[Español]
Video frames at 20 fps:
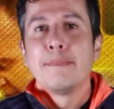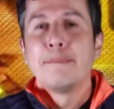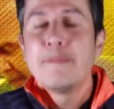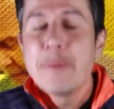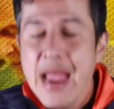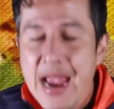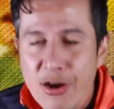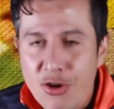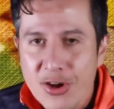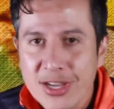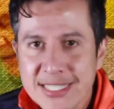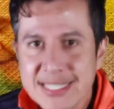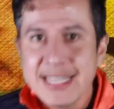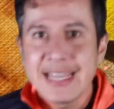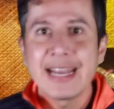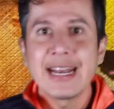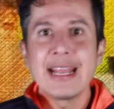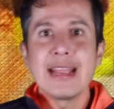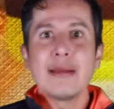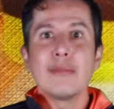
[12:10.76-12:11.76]
Pero así
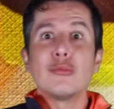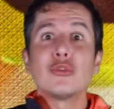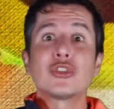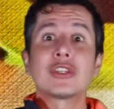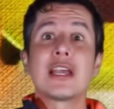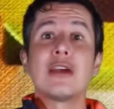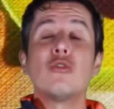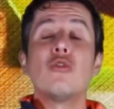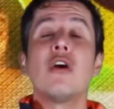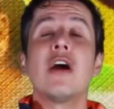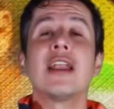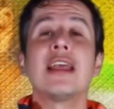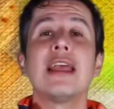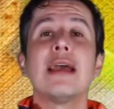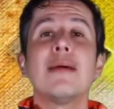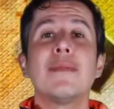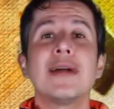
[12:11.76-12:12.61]
creemos que jugaría